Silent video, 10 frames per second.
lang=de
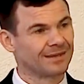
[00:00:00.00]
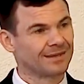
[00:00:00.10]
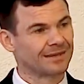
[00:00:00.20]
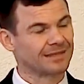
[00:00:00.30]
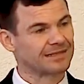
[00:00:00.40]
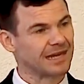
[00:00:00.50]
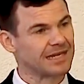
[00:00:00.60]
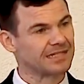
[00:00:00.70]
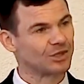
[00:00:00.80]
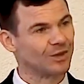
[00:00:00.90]
Dann
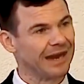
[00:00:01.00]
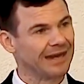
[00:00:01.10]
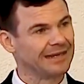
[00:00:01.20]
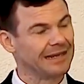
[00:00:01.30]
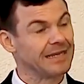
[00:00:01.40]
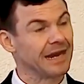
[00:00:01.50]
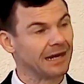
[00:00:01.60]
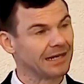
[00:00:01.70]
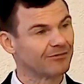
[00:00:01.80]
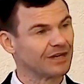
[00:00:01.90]
seien so einige
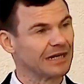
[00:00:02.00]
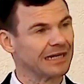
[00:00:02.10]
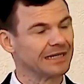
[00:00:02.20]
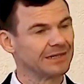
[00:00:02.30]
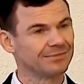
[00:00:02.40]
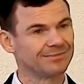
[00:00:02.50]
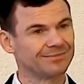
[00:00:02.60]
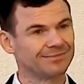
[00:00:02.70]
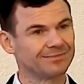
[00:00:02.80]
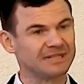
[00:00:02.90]
Jahre vergangen.
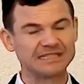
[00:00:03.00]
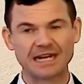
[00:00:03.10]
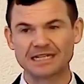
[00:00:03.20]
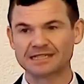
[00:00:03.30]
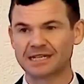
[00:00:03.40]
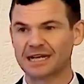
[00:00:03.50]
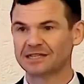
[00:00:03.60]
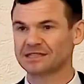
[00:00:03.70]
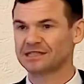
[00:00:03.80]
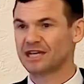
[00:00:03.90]
Mit 16
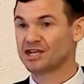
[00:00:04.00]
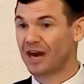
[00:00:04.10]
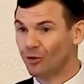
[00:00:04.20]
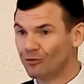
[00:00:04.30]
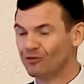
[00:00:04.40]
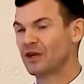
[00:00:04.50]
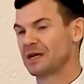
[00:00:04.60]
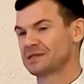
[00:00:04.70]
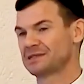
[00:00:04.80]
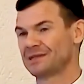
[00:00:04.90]
hätte sie sich taufen
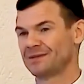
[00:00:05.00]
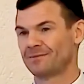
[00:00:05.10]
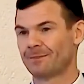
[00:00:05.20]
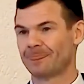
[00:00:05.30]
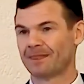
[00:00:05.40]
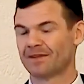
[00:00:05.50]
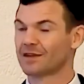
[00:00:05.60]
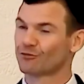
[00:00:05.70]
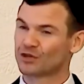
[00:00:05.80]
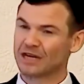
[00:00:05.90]
lassen,
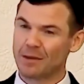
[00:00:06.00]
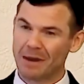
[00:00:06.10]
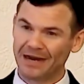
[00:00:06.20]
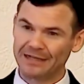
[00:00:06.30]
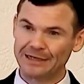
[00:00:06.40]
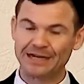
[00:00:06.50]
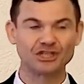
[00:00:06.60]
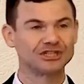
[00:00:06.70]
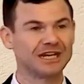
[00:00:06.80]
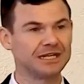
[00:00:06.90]
sich vor die Gemeinde
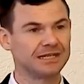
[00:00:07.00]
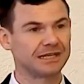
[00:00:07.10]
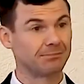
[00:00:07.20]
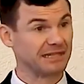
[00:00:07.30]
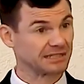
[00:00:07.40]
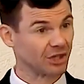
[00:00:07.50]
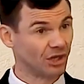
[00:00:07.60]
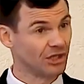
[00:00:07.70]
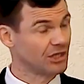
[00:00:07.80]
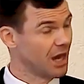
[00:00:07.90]
gestellt, dann
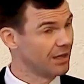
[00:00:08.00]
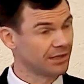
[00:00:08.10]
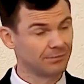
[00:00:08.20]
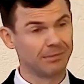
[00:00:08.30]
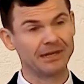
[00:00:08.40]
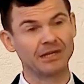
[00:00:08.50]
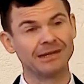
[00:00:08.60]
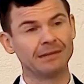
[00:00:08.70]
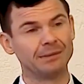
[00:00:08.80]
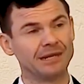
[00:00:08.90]
bezeugt, ja, ich habe mein
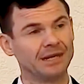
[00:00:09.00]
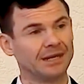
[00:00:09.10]
Leben